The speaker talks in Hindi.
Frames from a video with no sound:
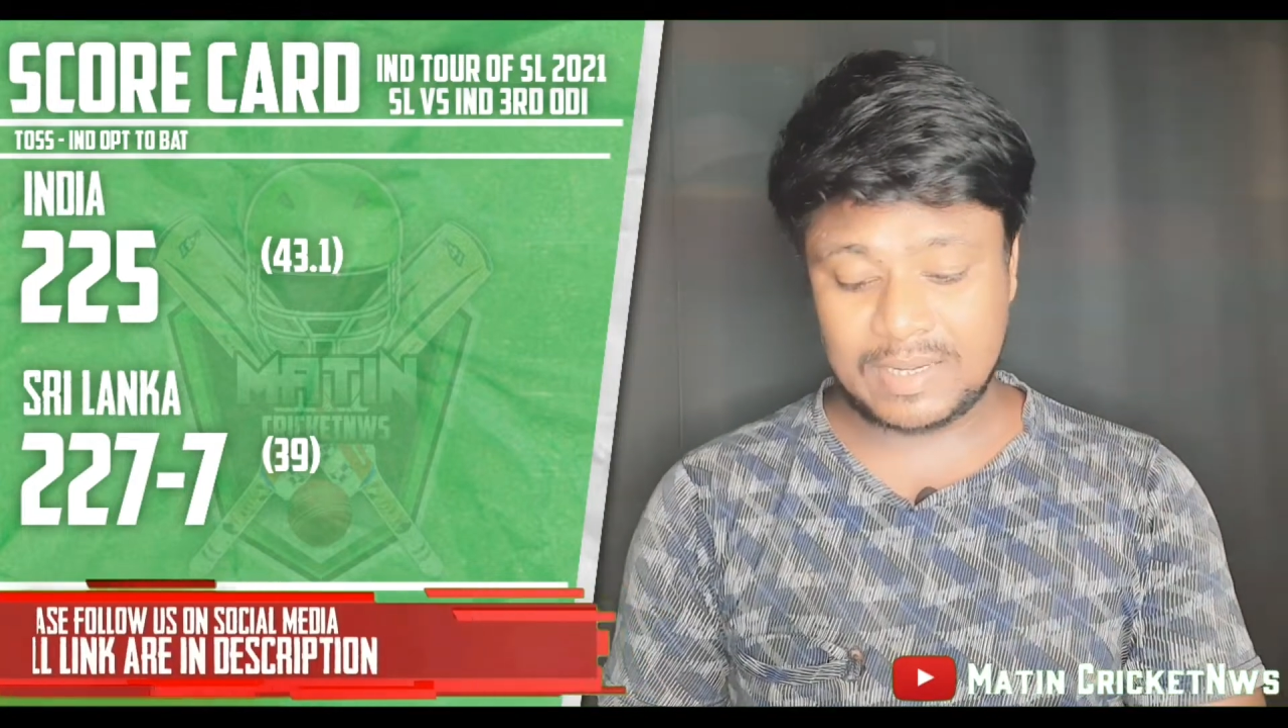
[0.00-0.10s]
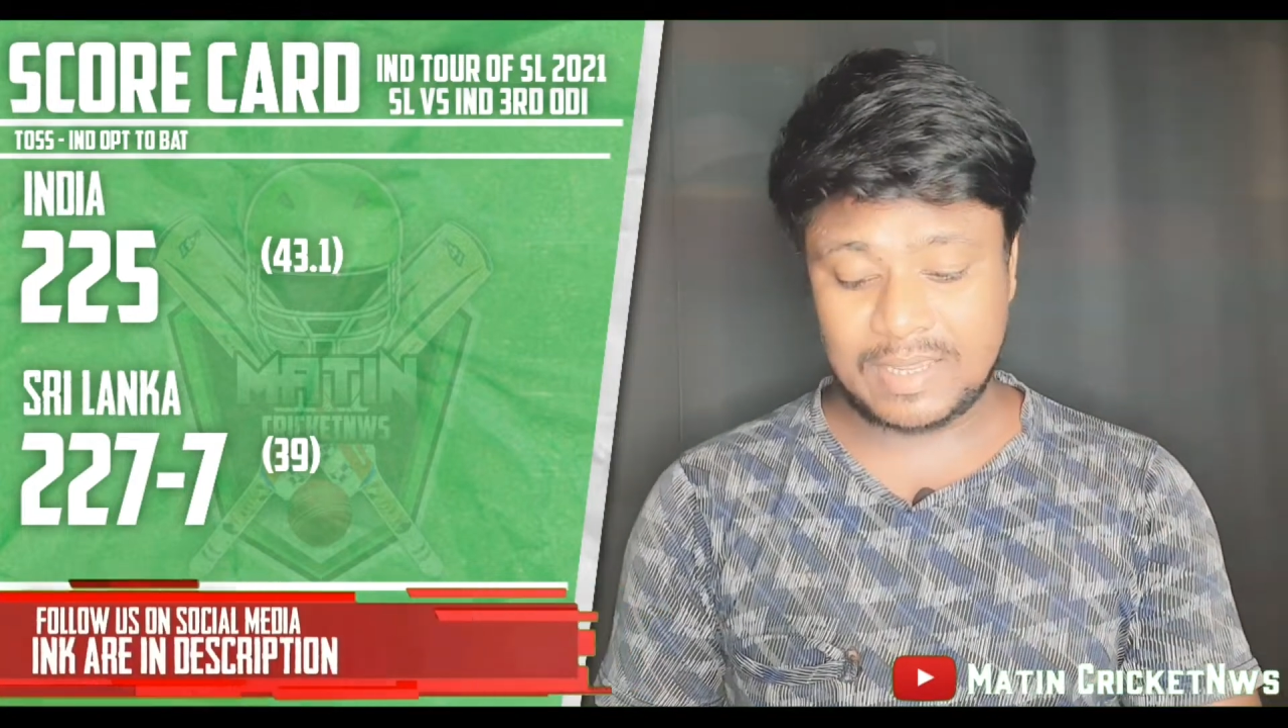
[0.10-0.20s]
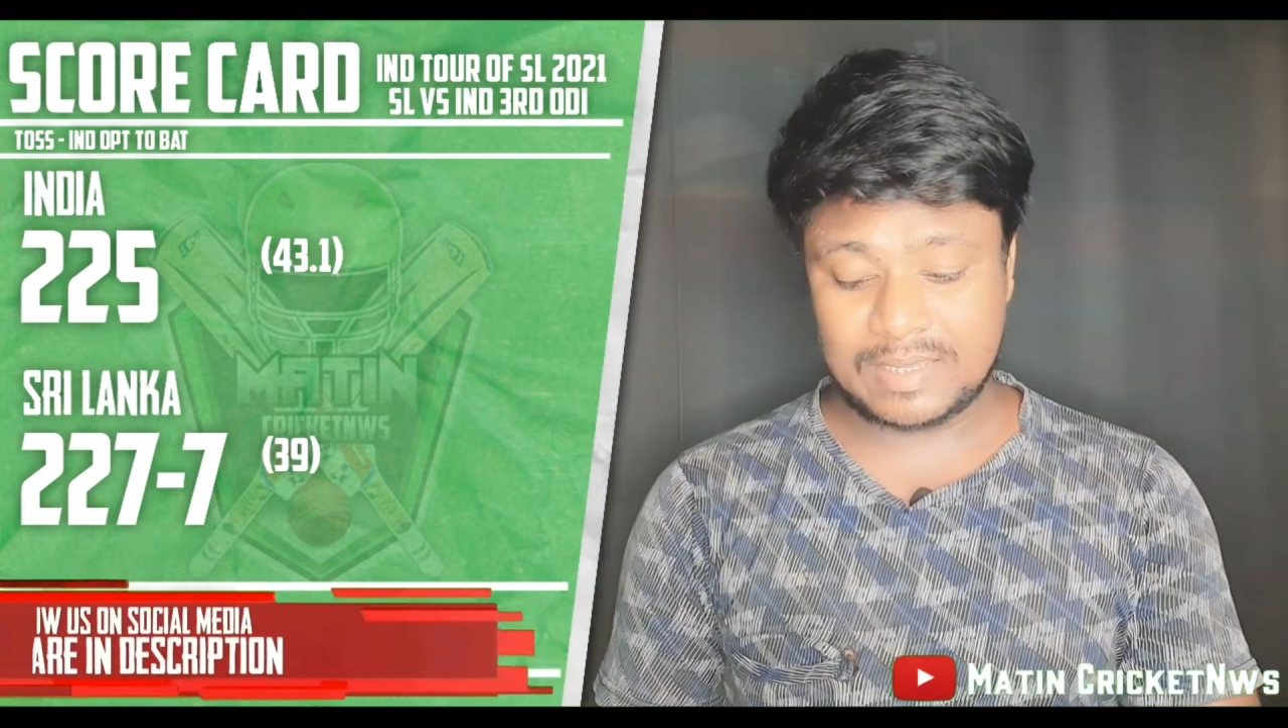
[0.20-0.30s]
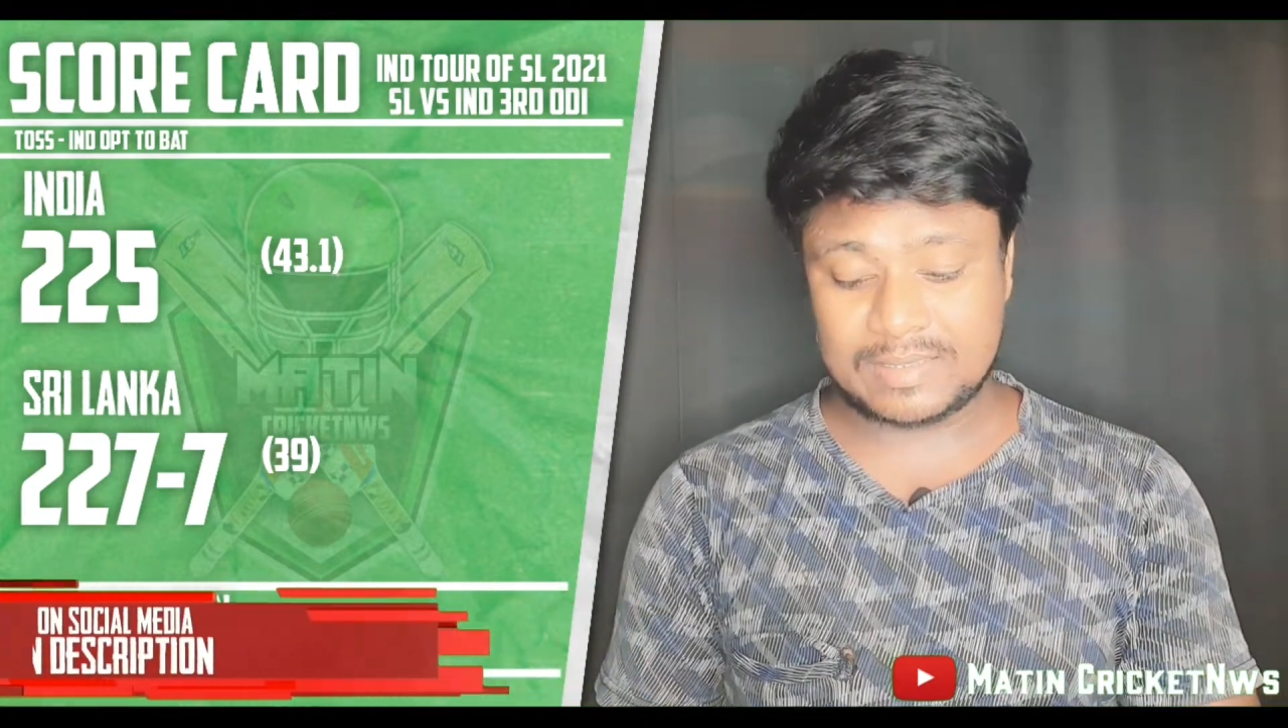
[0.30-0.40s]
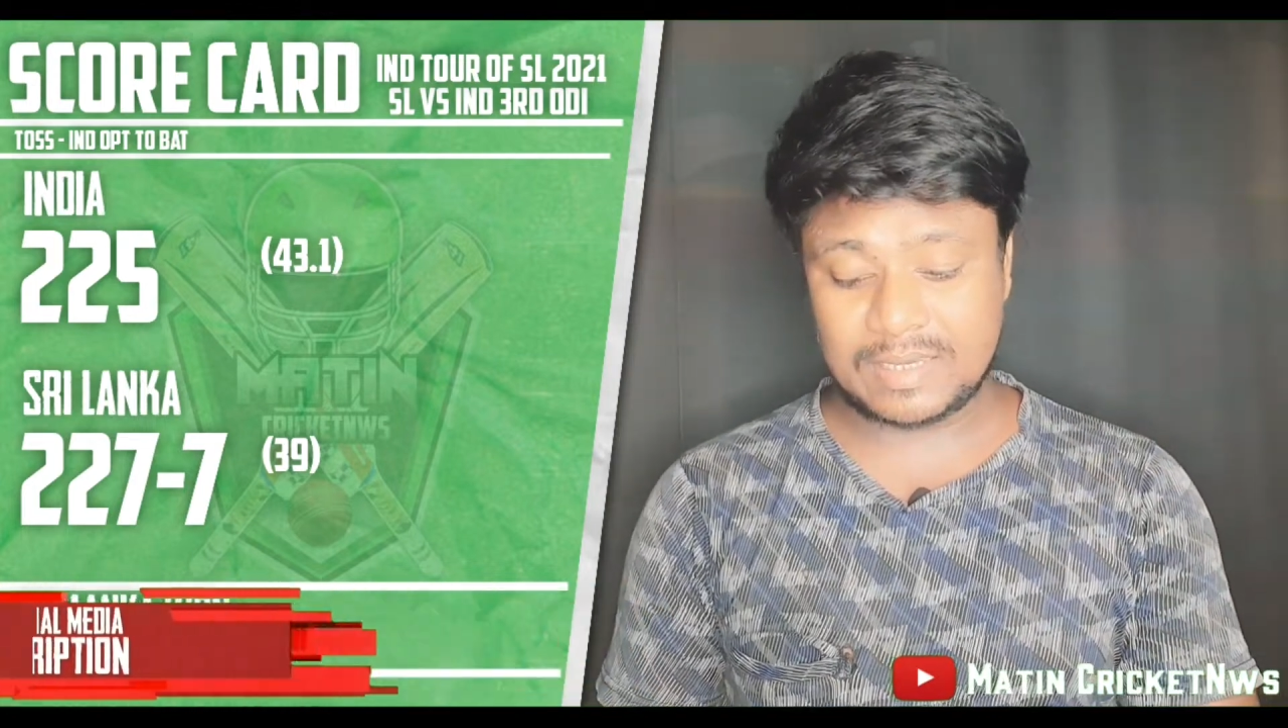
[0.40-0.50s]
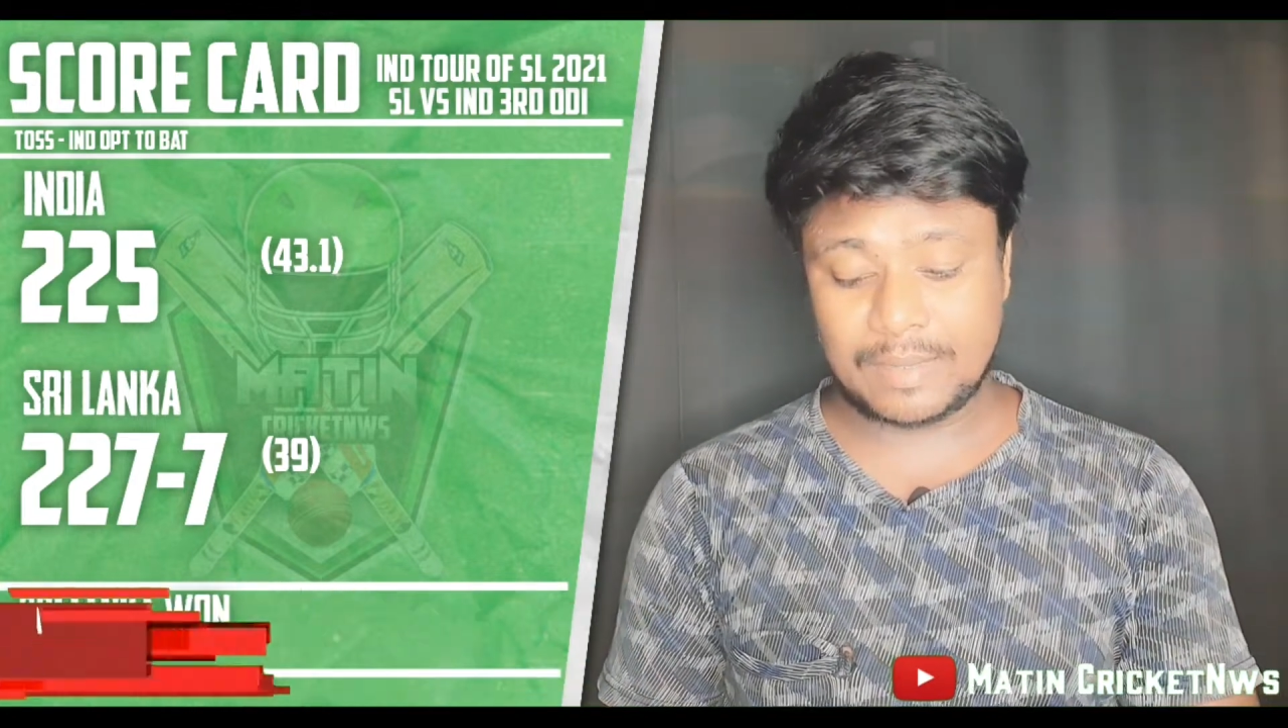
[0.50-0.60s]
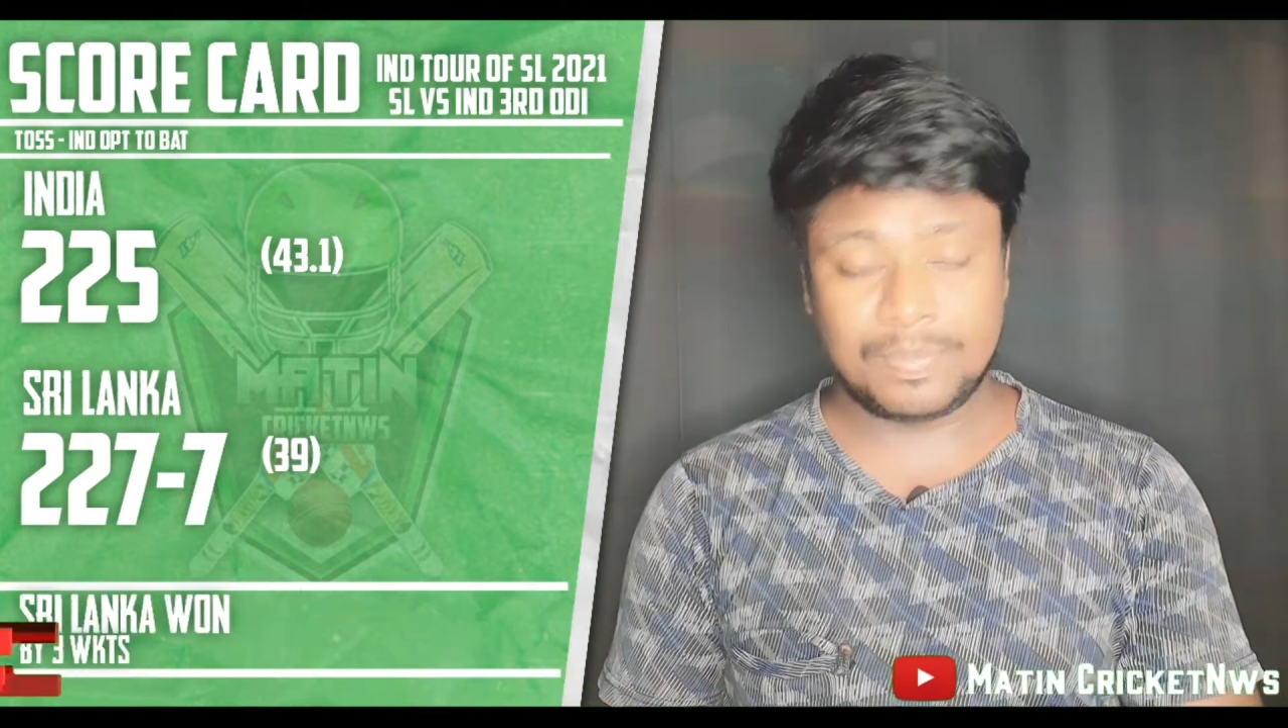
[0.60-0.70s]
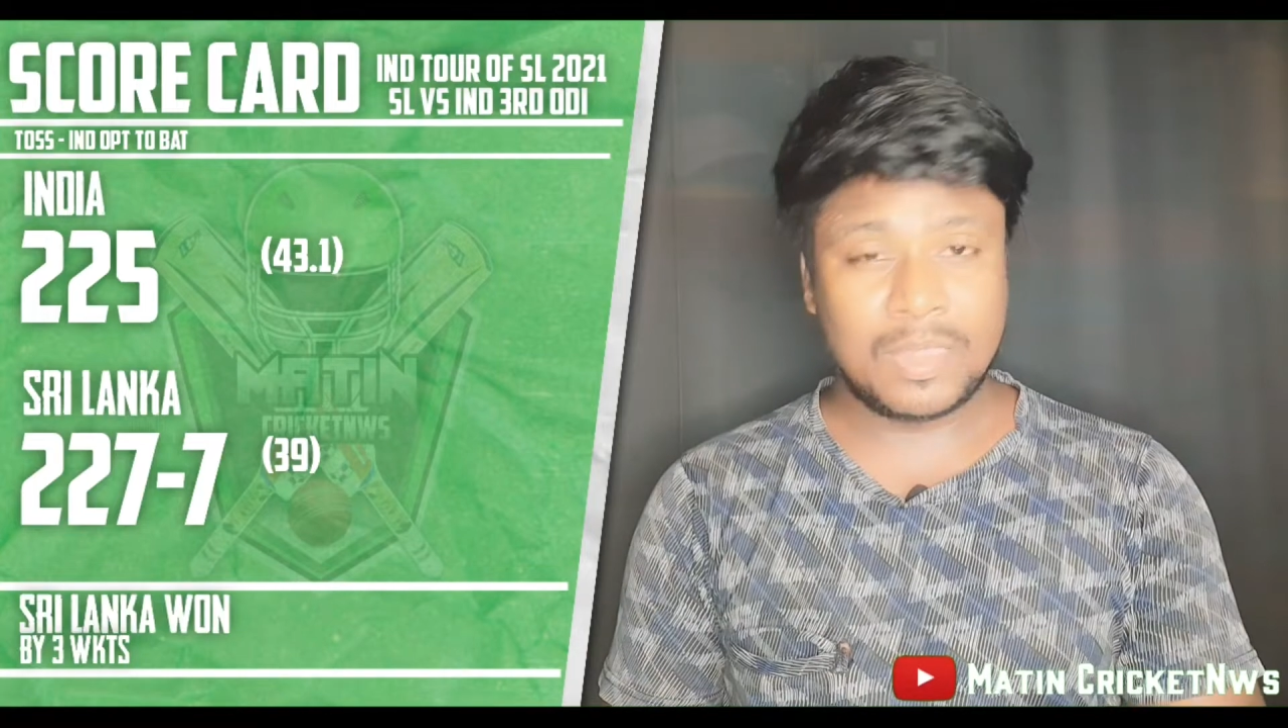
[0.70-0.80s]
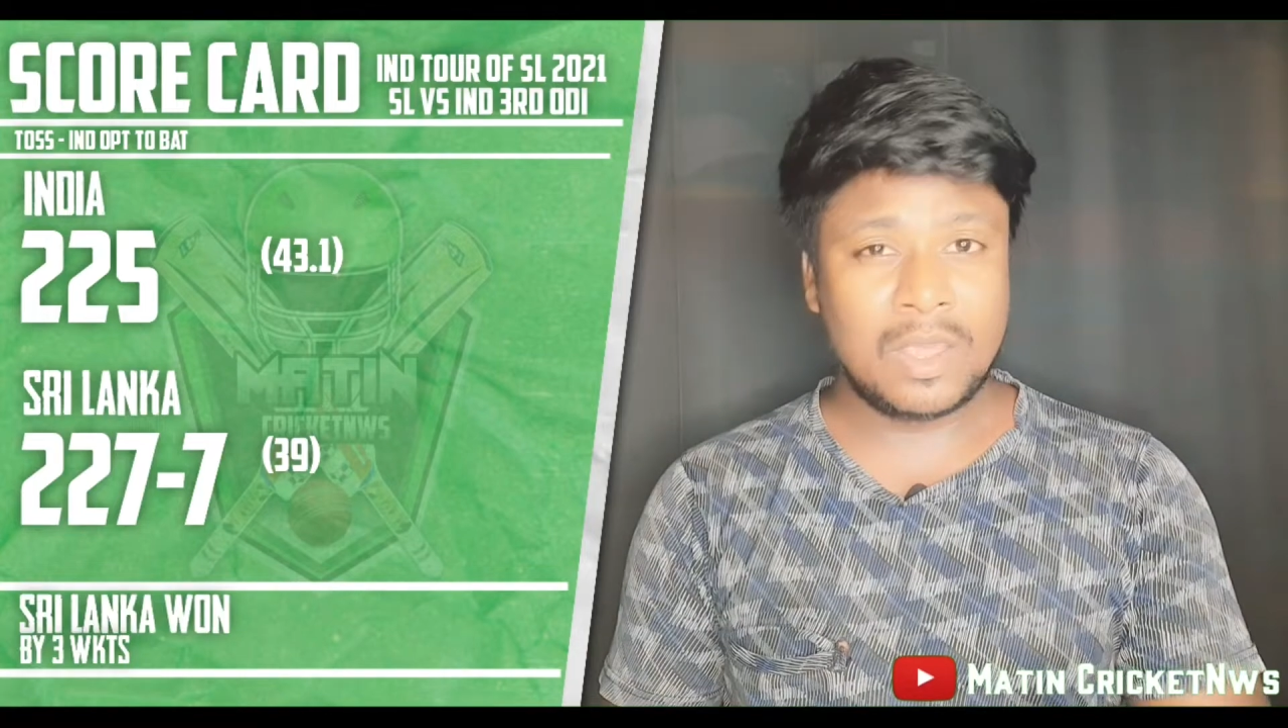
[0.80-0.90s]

लिया था